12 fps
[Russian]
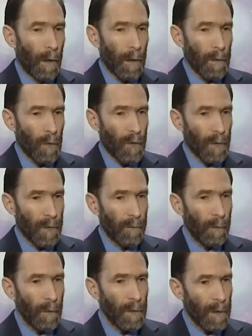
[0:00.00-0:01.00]

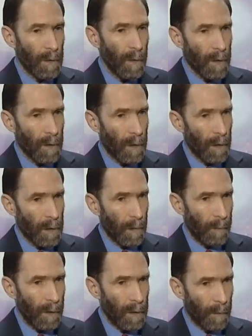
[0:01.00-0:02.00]
существуют сейсмические
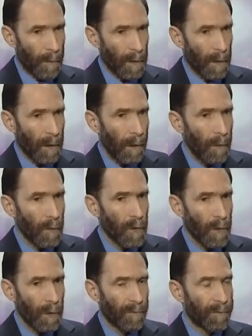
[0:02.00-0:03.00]
события,
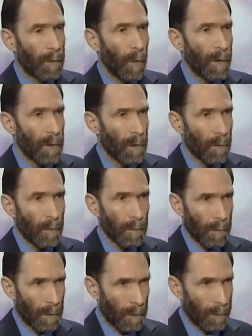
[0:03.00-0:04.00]
протекающие в доли
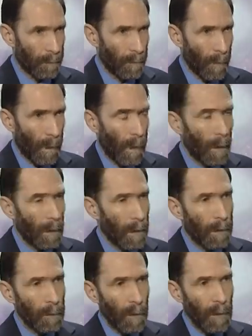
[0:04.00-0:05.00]
секунды, и
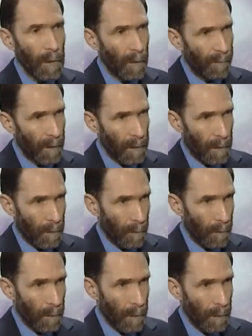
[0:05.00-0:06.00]
которые не
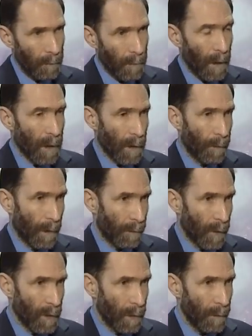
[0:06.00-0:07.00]
фиксируются нашими
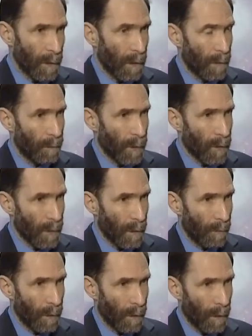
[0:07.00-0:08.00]
обычными
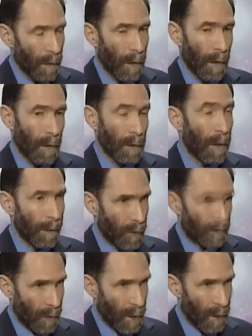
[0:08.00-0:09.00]
сейсмическими
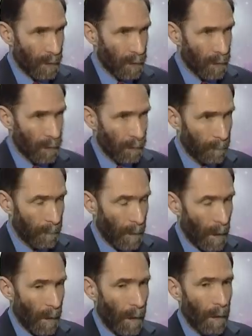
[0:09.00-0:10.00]
датчиками
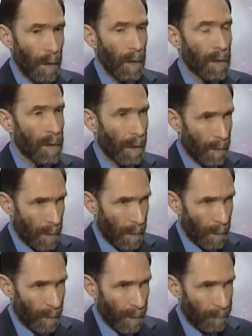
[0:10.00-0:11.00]
или
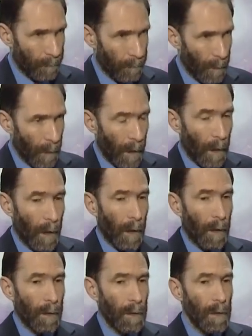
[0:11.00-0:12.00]
сенсорами.
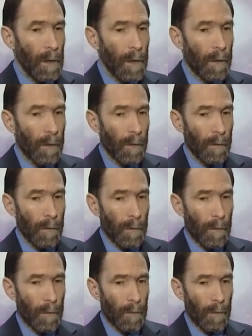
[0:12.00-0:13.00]
Их
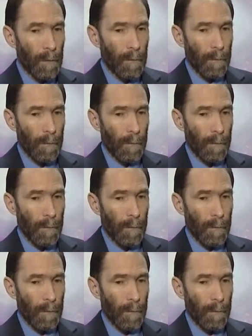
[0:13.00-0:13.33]
э,